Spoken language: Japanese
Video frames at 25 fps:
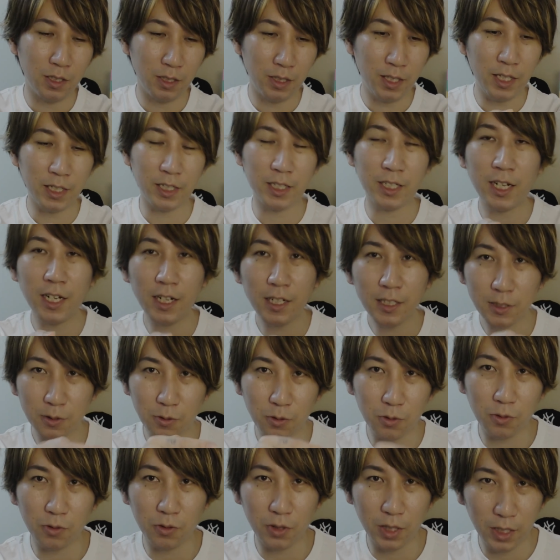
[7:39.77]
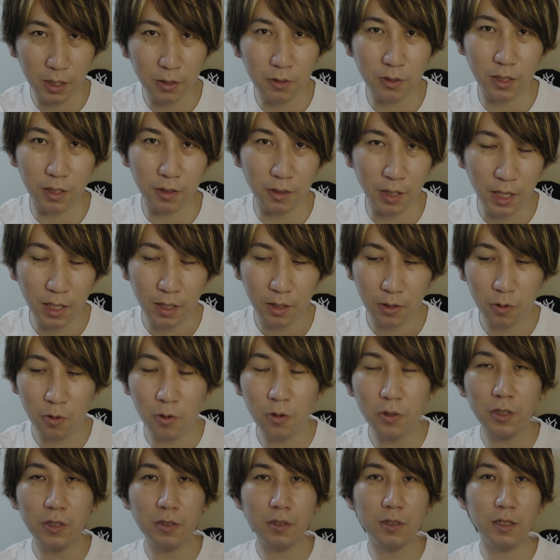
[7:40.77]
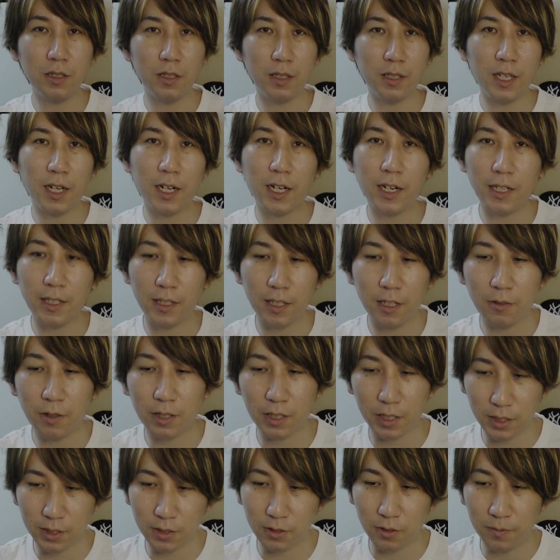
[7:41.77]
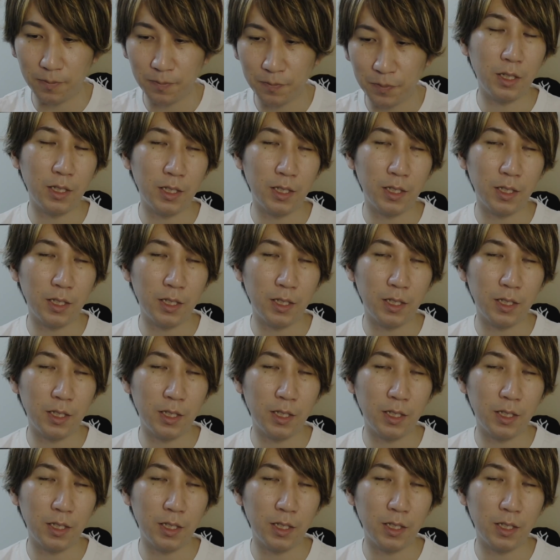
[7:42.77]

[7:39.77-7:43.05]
で光らすこともできるっていうねこういう流れになるわけですよ